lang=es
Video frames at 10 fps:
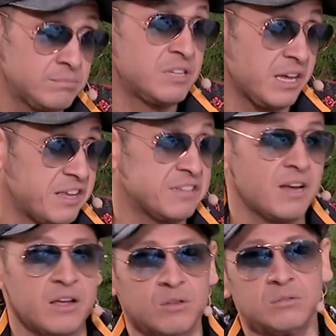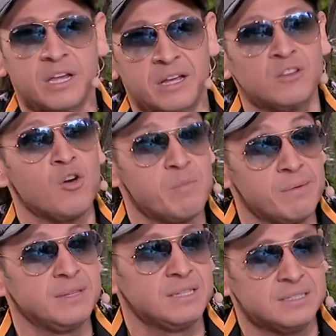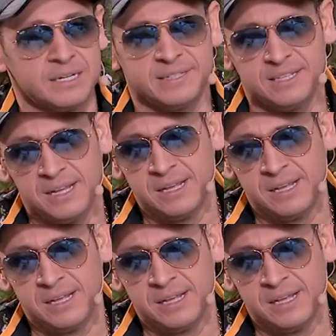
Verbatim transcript: ya 10 años, llegué en el 2023,